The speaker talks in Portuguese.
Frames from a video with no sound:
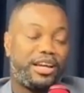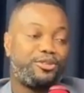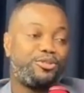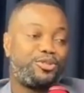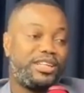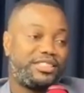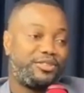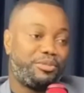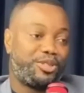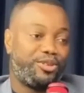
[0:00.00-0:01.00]
é que tu estudaste
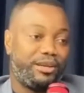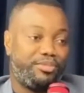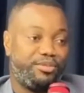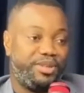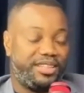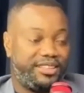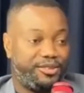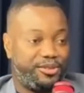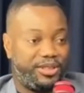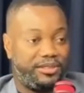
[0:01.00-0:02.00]
numa escola pública na
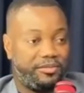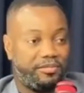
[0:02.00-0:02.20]
altura?